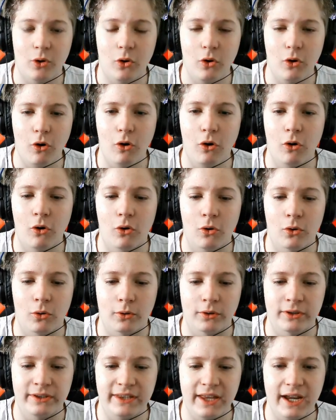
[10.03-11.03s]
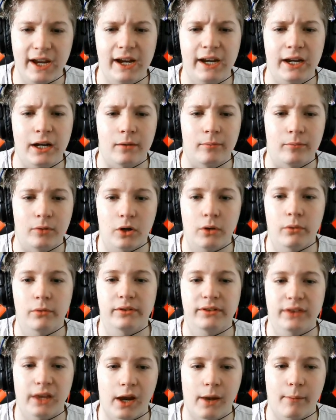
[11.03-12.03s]
Oh, damn.
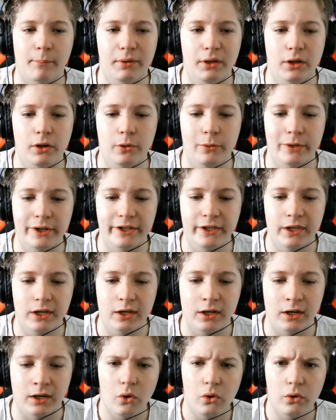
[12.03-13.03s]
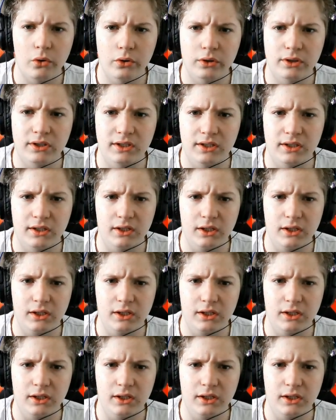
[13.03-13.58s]
Contemple Ok,